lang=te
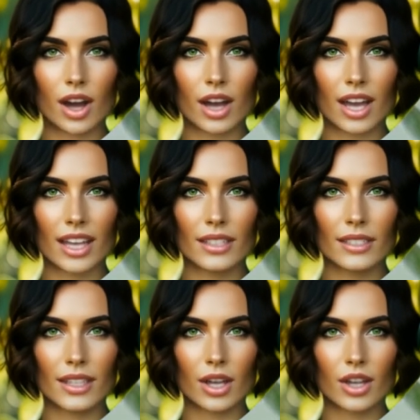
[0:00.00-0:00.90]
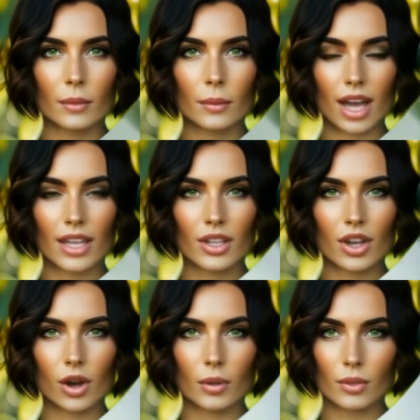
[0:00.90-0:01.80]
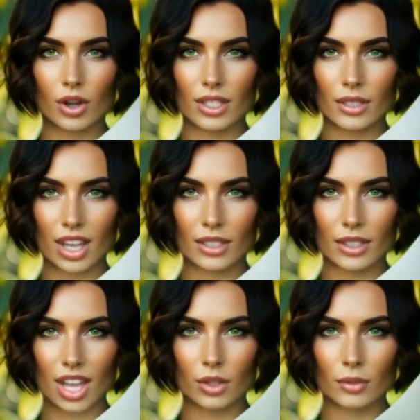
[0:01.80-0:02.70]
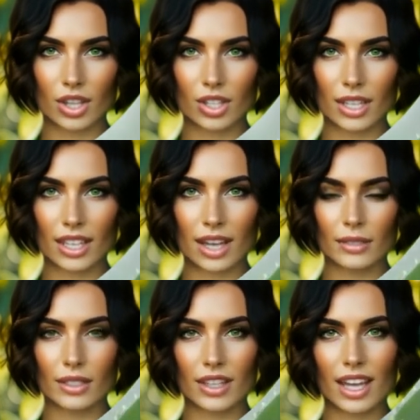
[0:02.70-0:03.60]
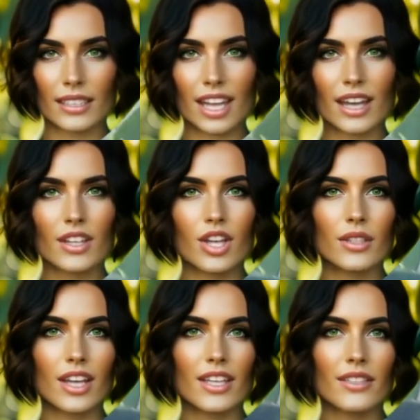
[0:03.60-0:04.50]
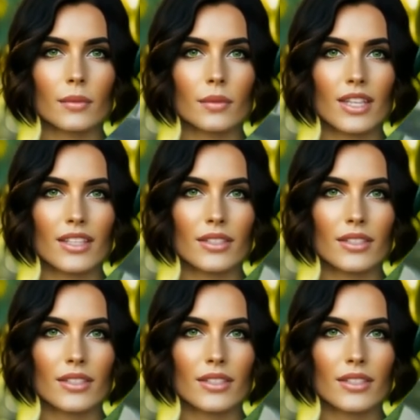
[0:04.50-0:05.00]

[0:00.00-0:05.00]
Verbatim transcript: మొటిమల తాలూకు మచ్చల వంటివి పోతాయి ఇలా రోజు చేస్తే